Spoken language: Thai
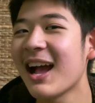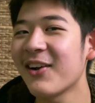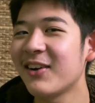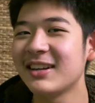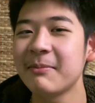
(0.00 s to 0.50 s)

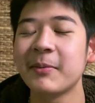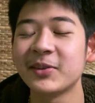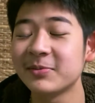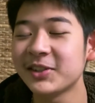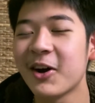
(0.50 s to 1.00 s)
ก่อนนะแบบ
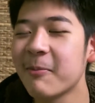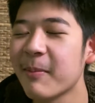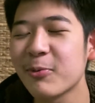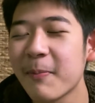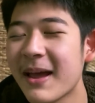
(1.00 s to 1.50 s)
ซอฟต์แบ
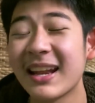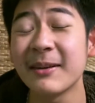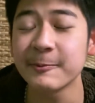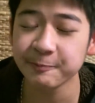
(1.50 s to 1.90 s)
บทั่วไปนะครับ